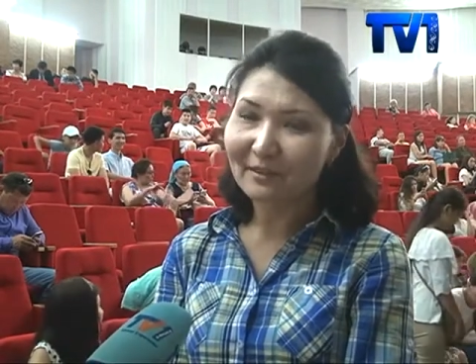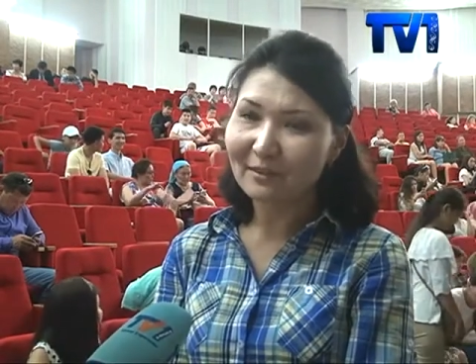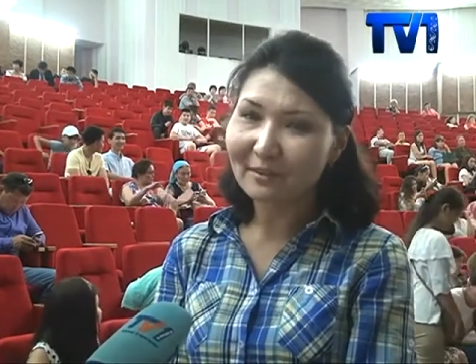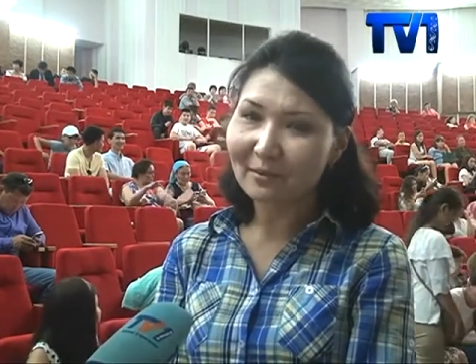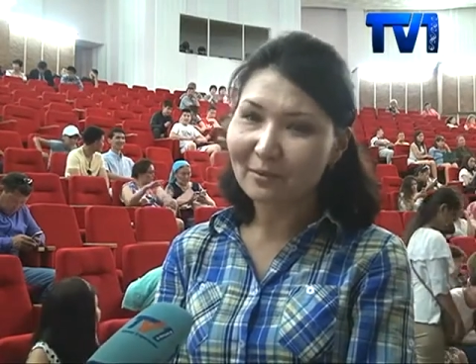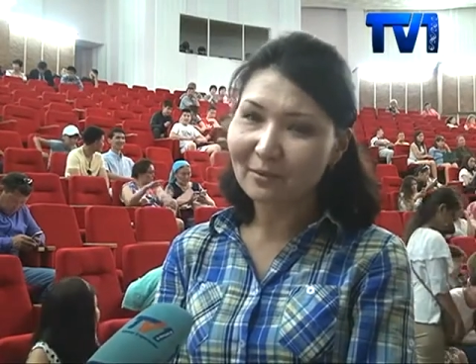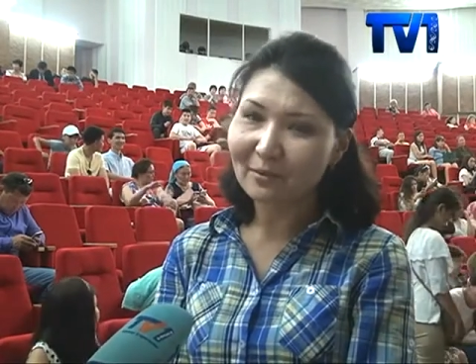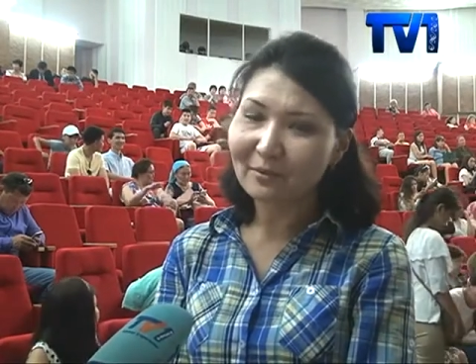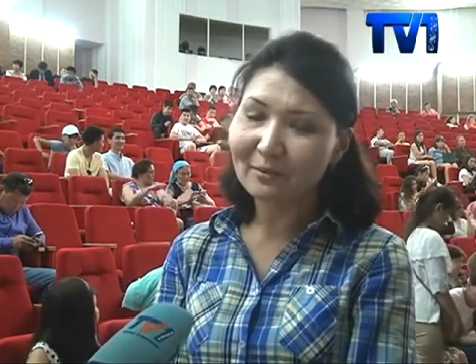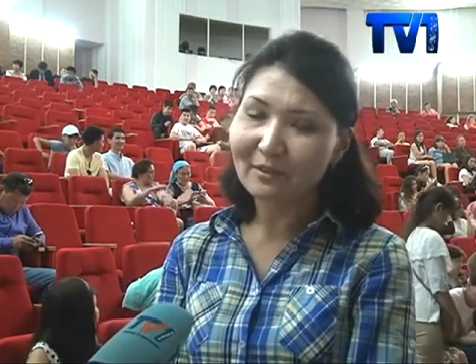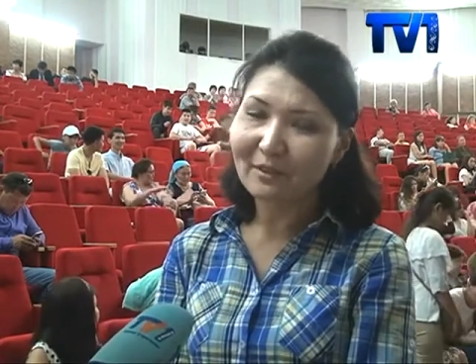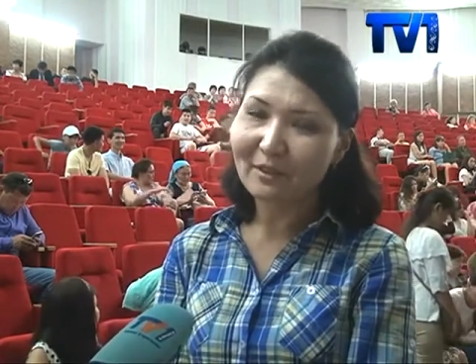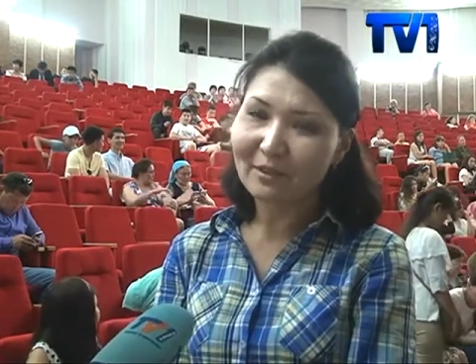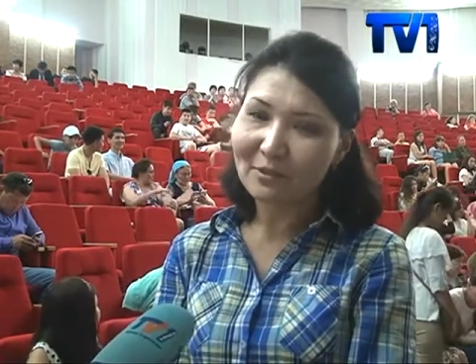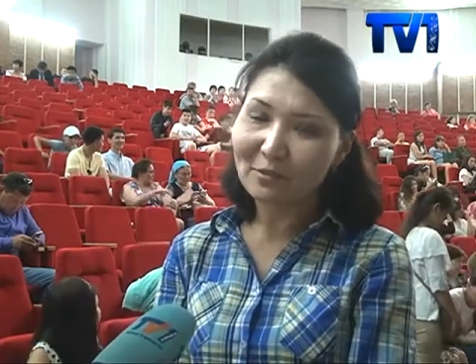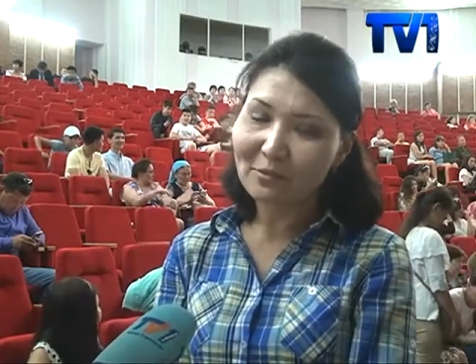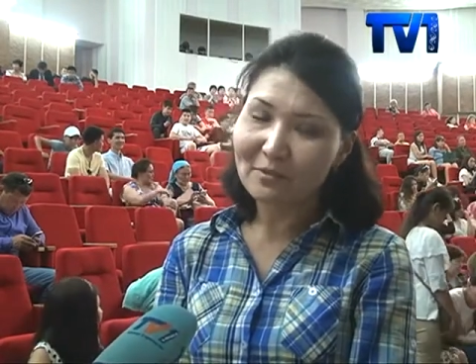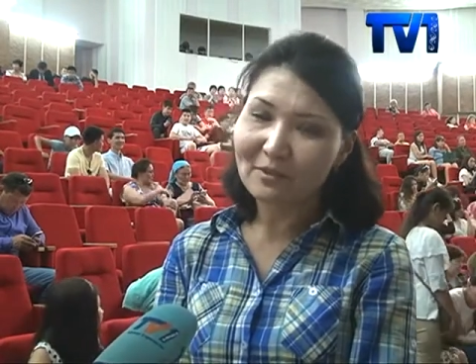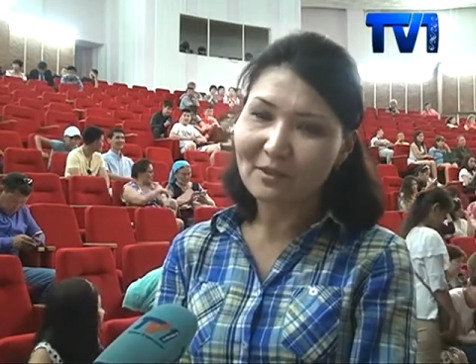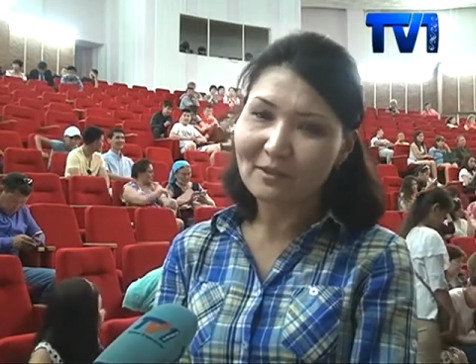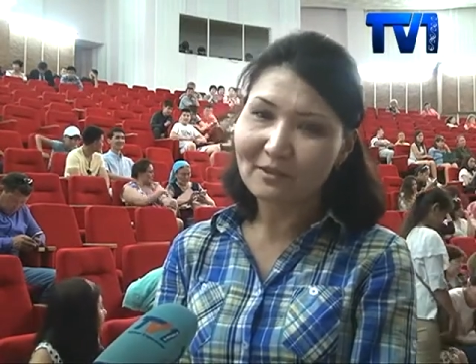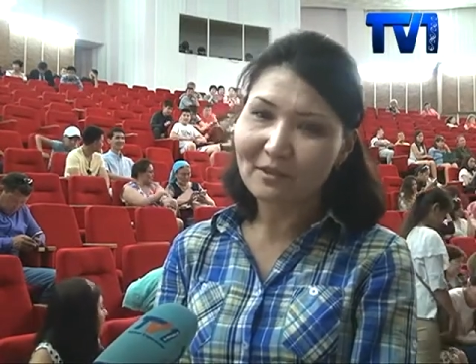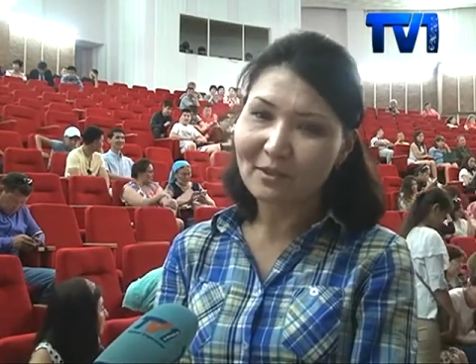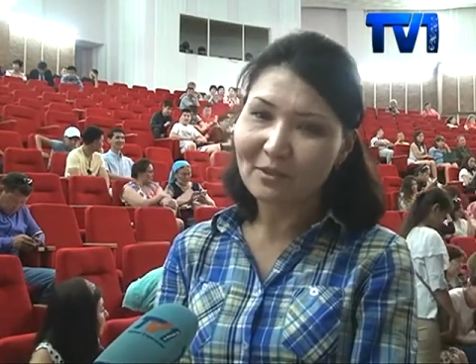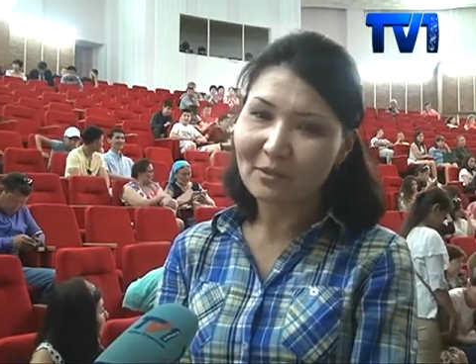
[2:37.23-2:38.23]
Но хочу
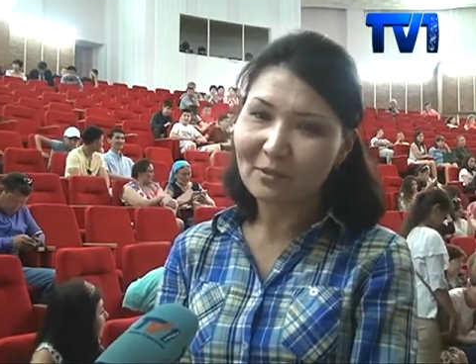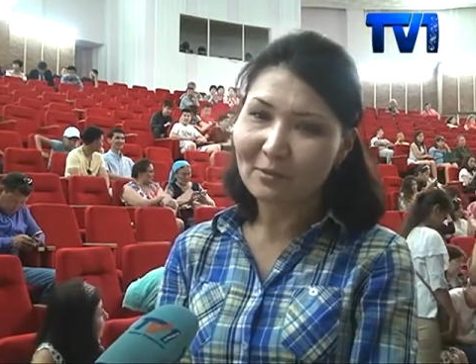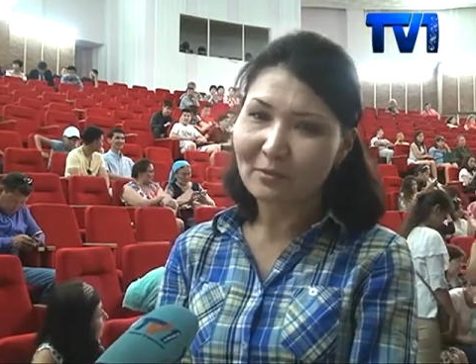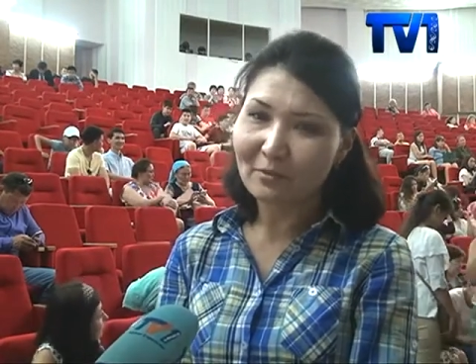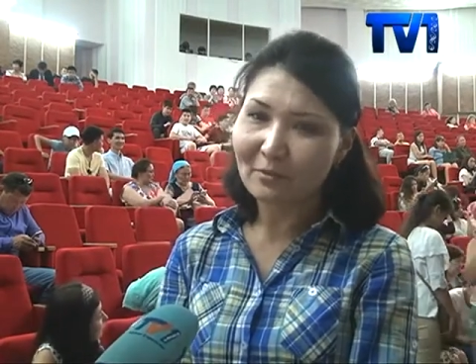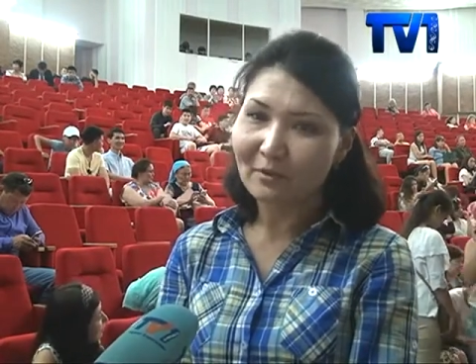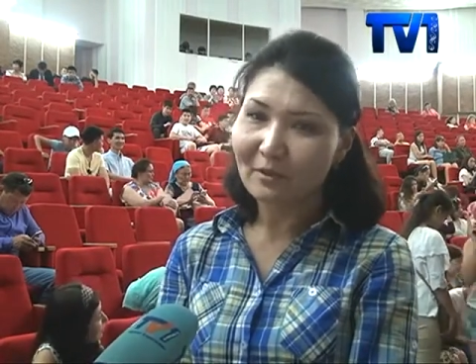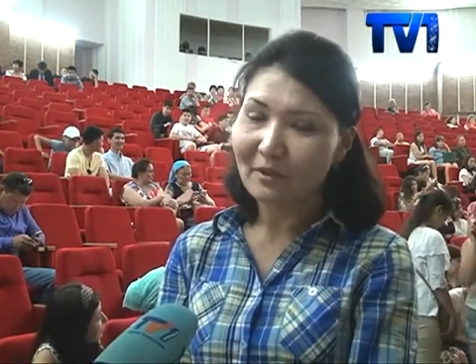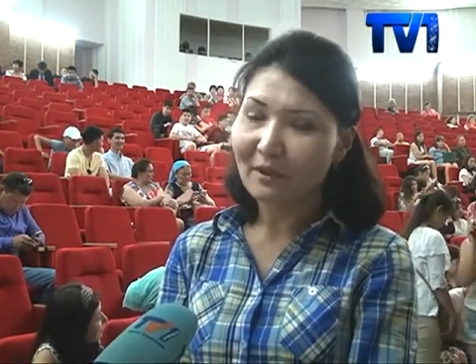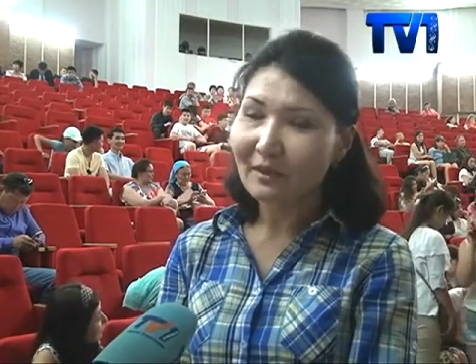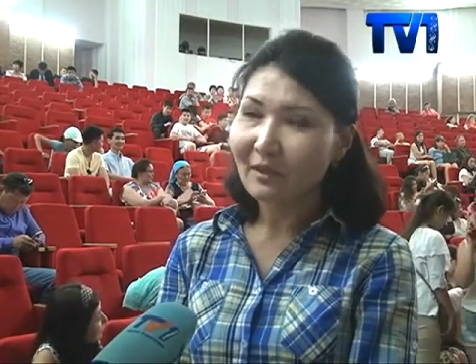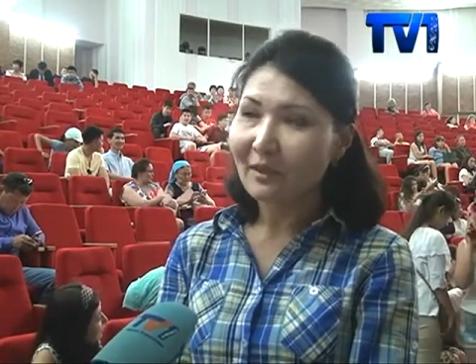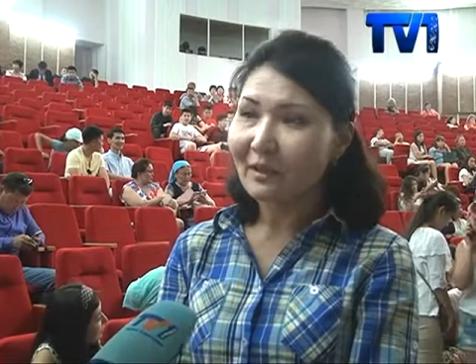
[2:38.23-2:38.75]
сказать, что